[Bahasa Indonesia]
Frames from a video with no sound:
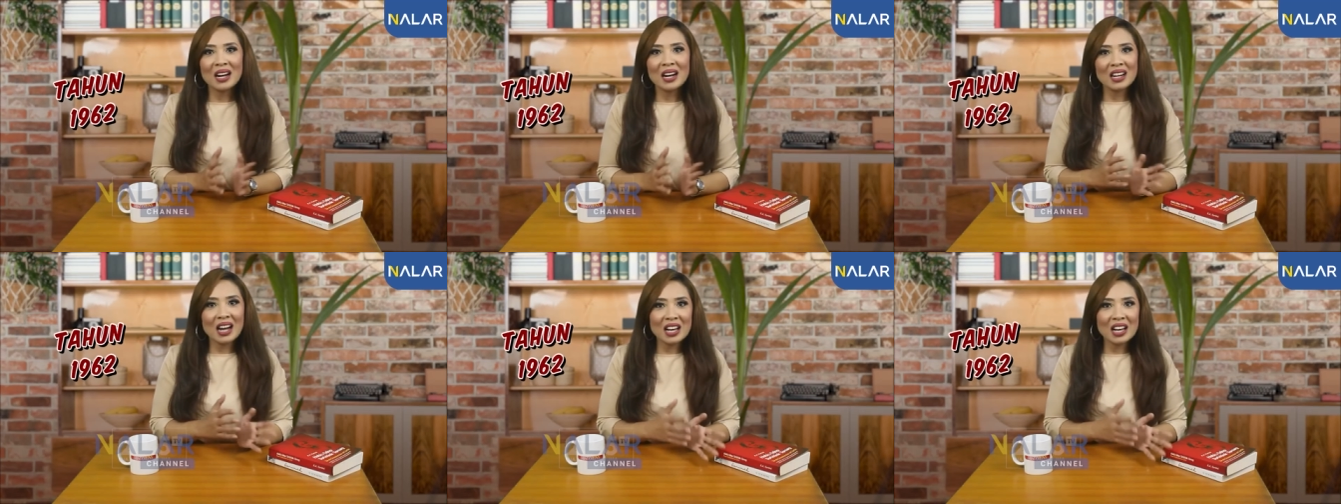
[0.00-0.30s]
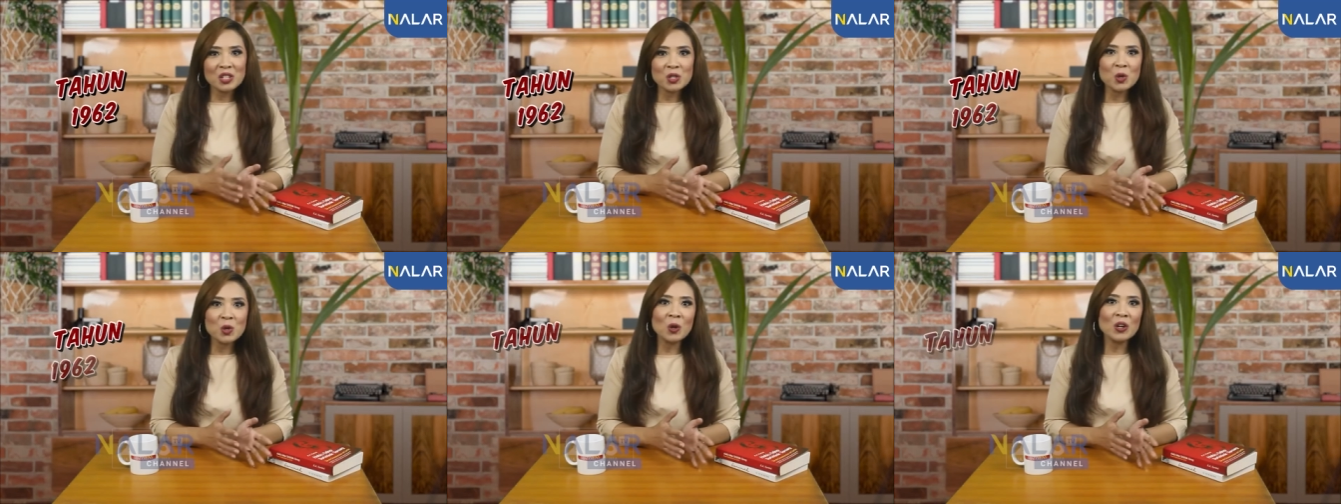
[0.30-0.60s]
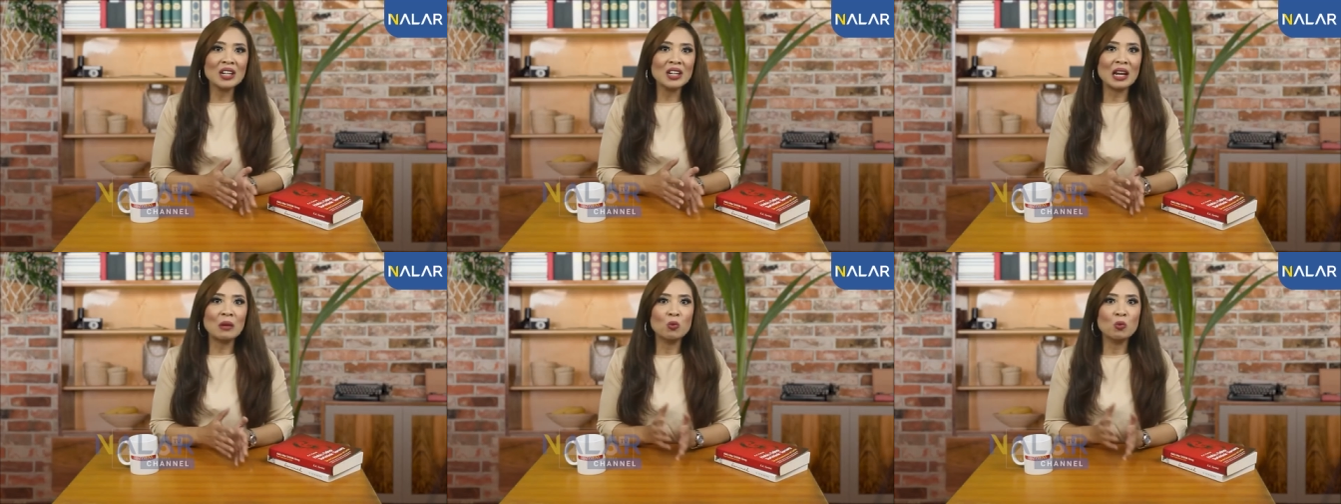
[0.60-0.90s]
Pak
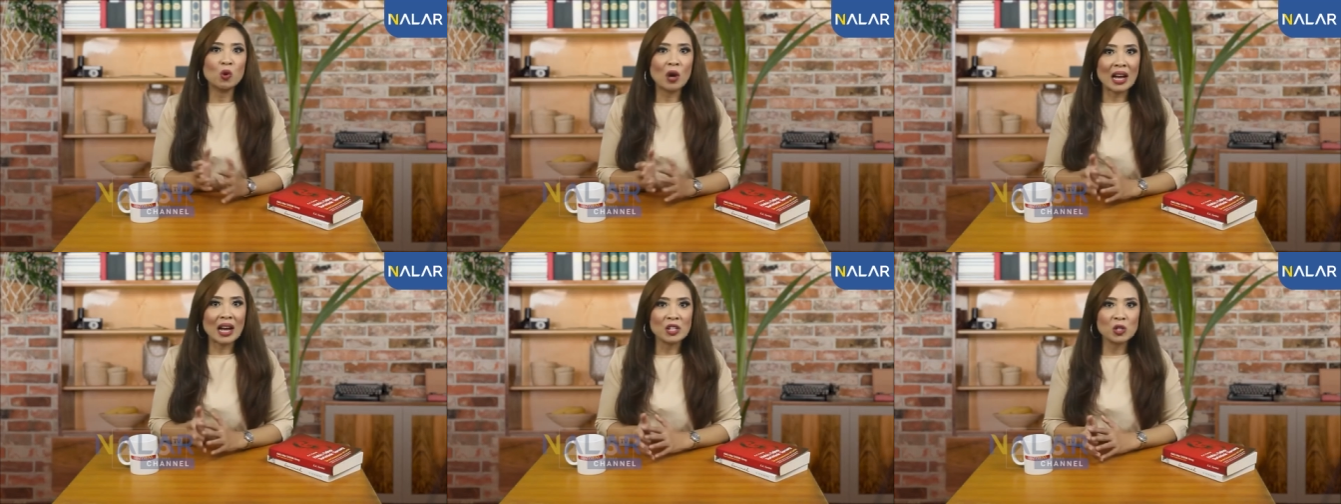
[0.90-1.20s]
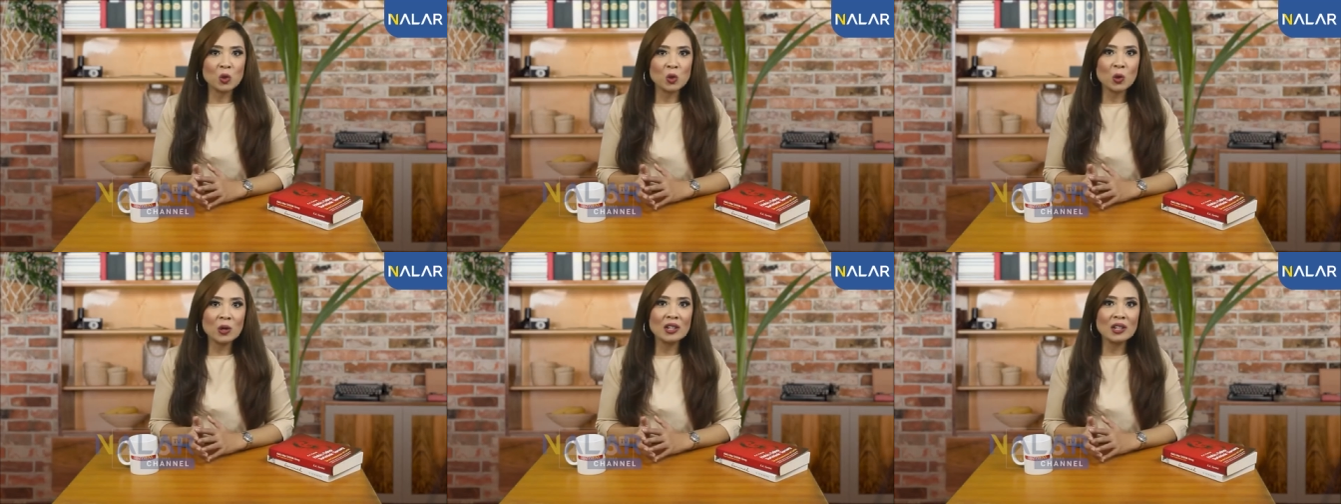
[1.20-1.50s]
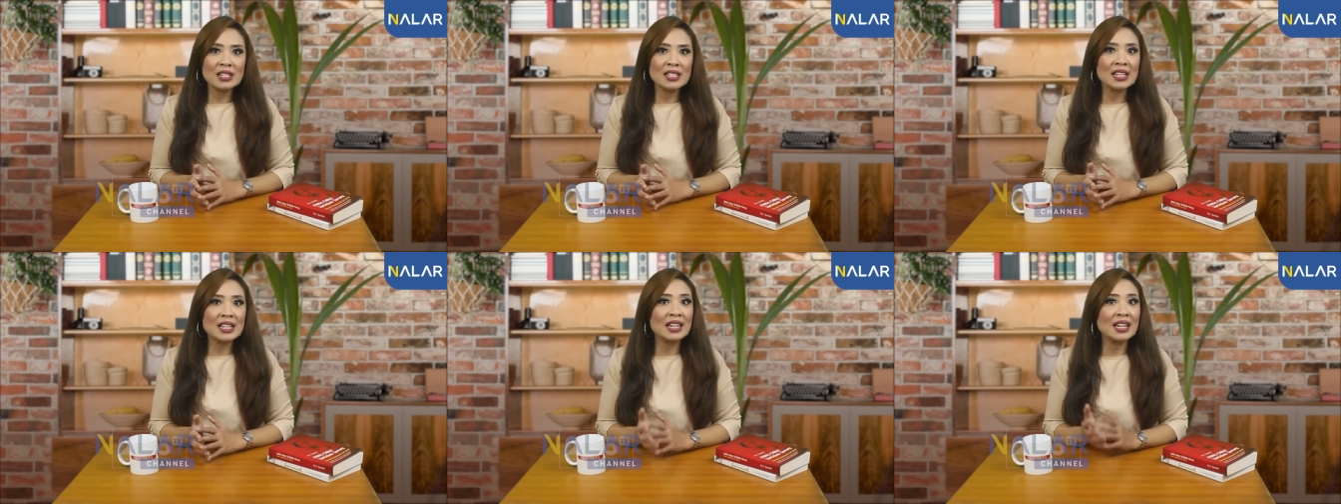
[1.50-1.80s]
Kasur dan Bu Kasur
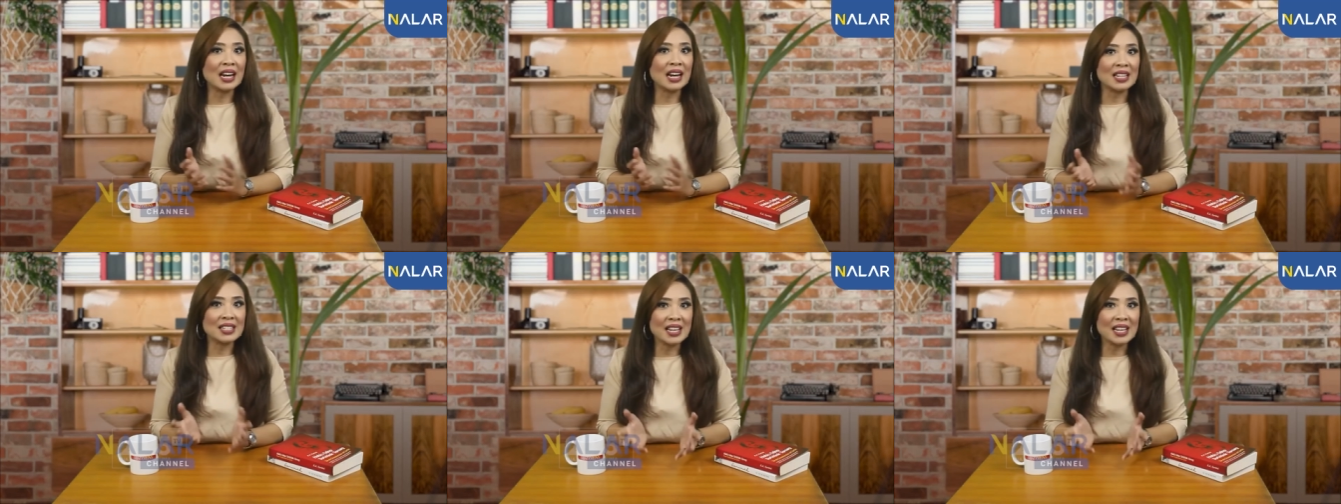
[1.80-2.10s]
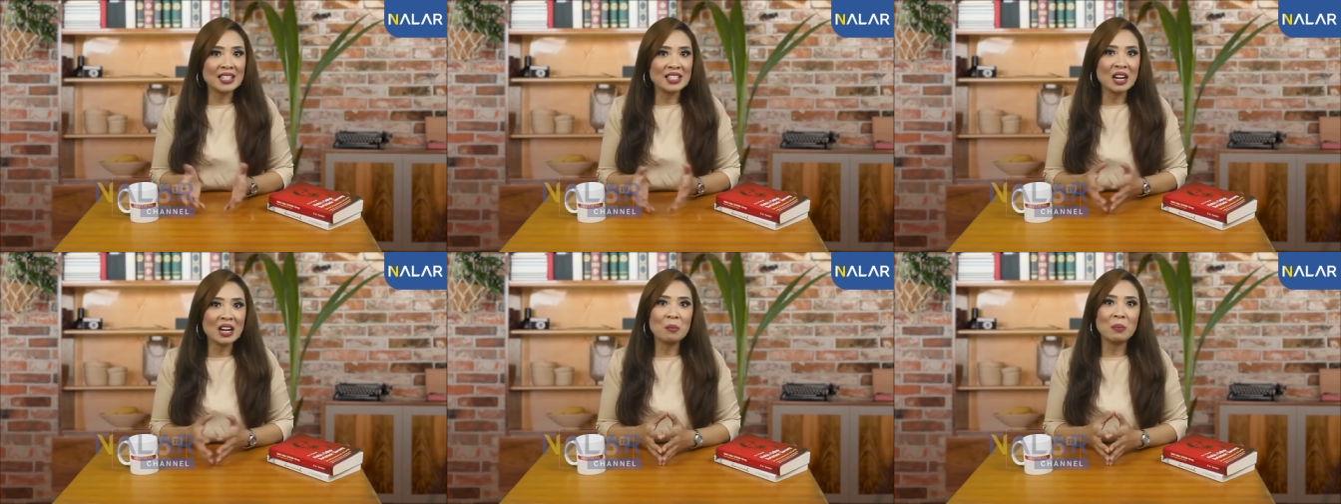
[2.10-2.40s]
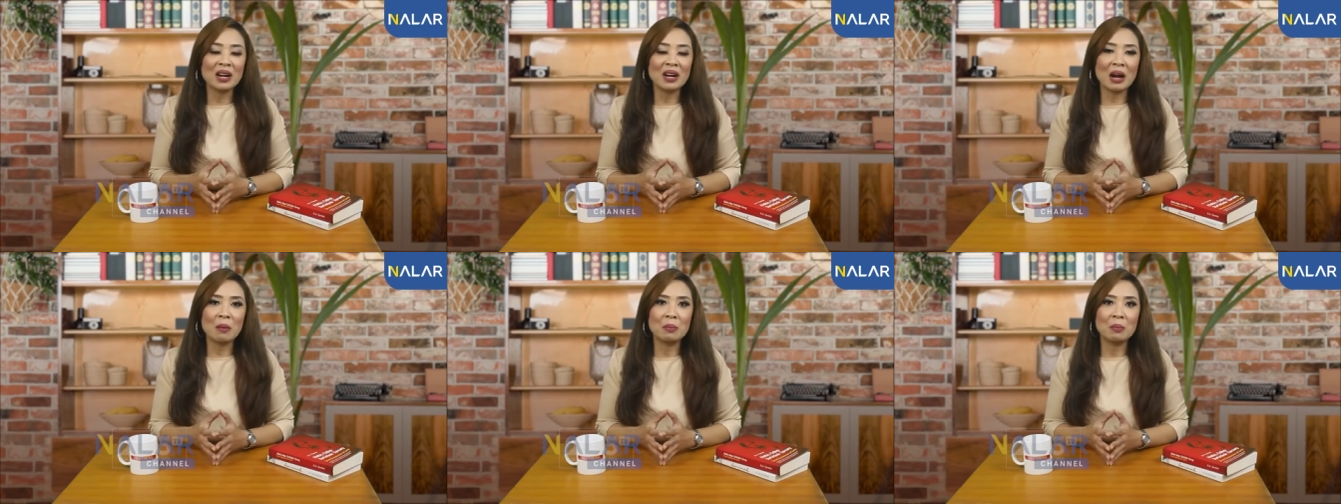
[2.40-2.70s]
segera saja
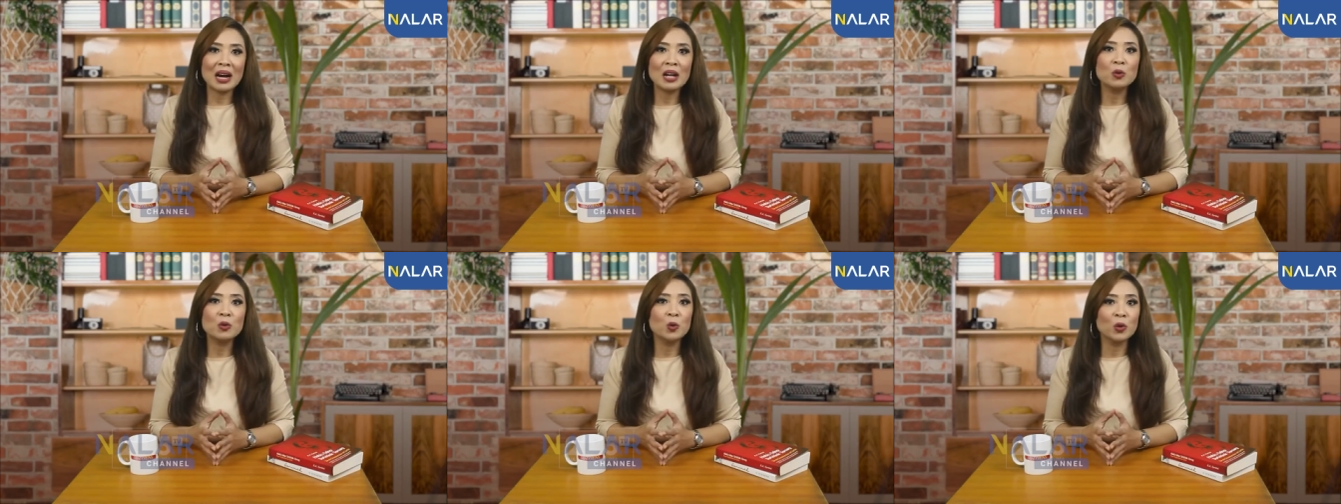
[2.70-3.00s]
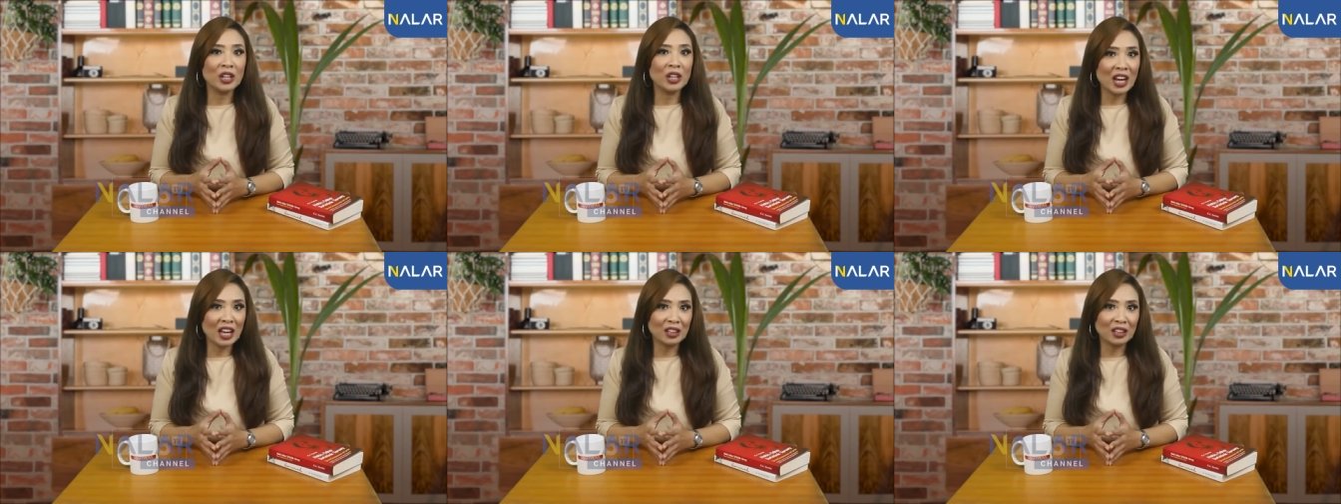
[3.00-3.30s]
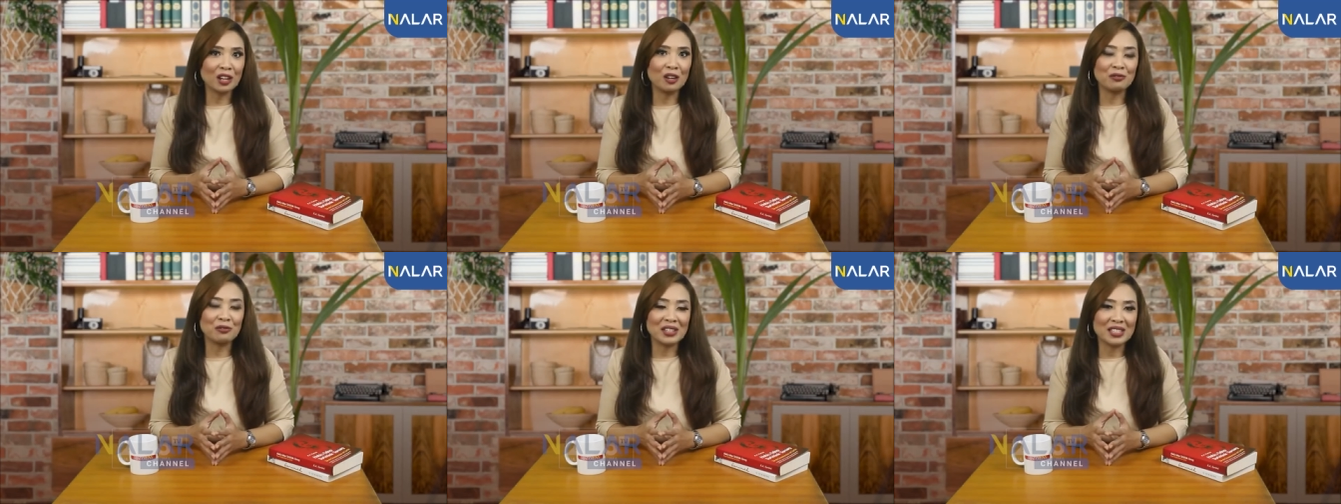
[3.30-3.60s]
merambah dunia
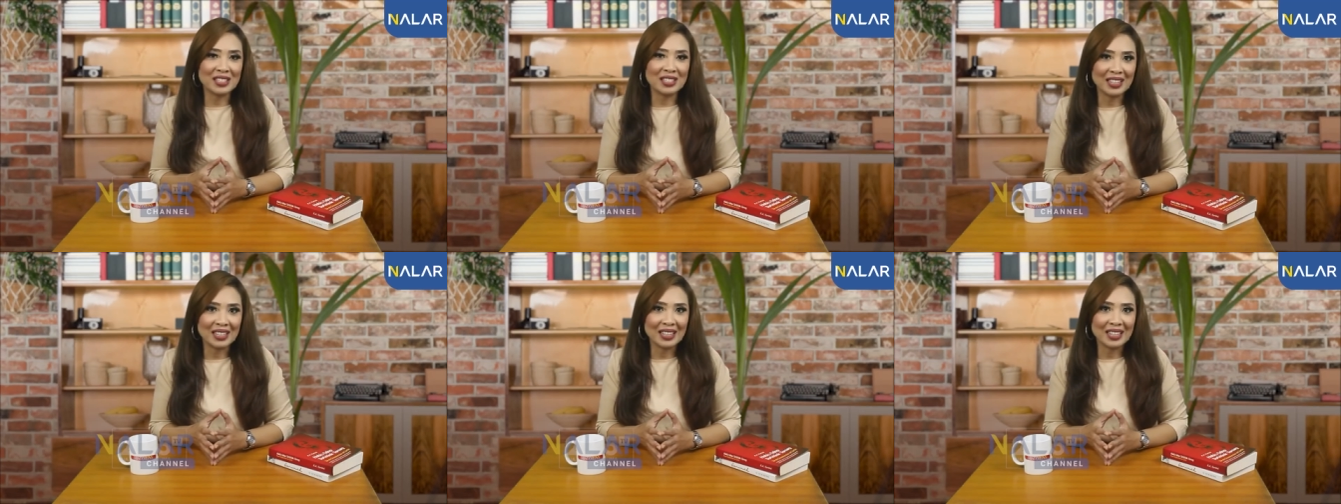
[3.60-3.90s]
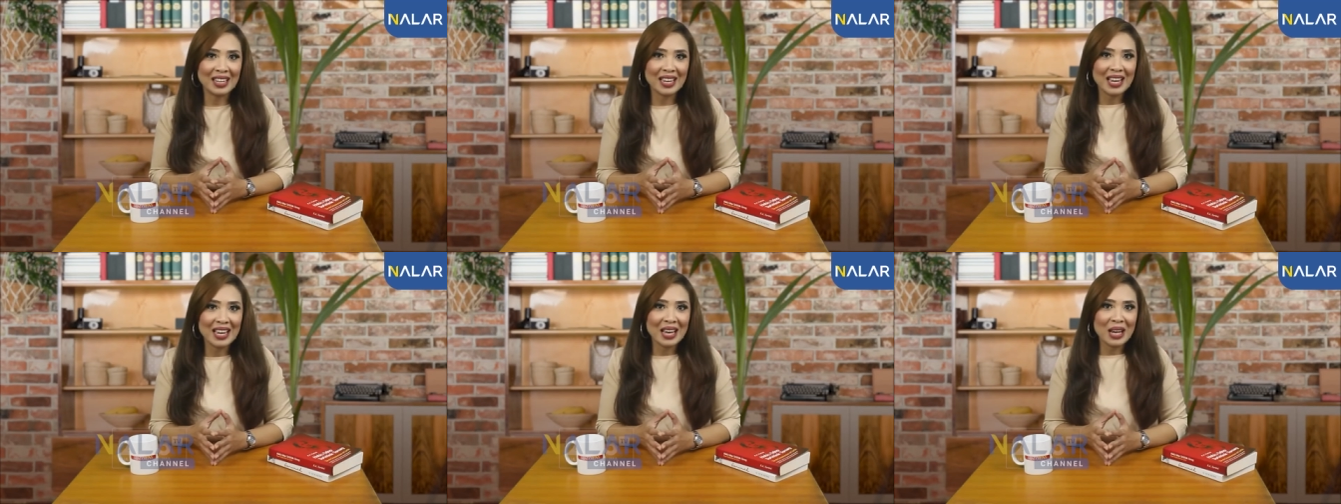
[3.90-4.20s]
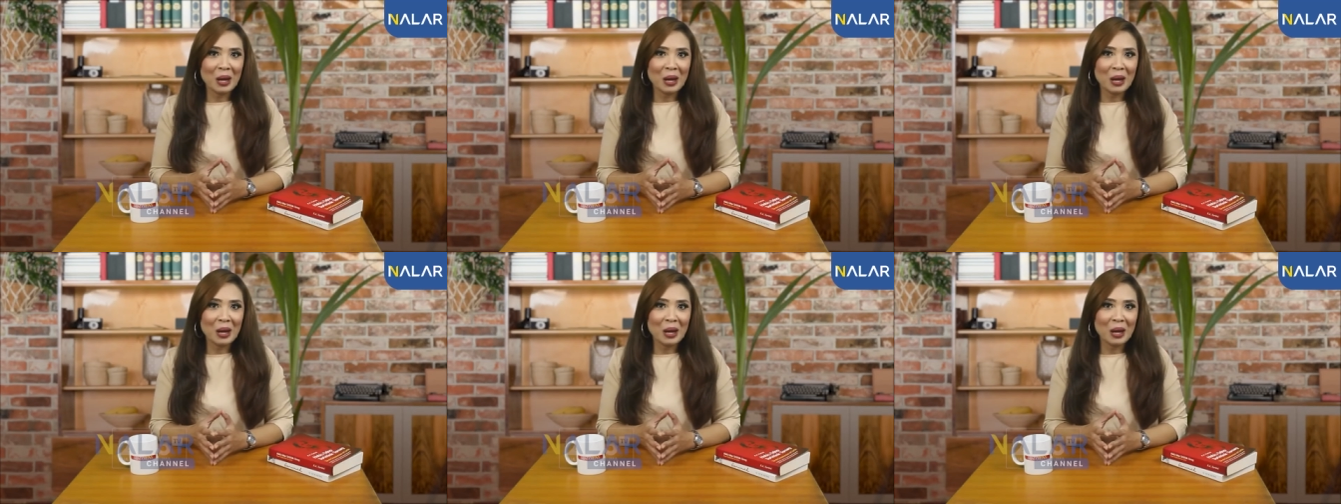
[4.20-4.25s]
televisi.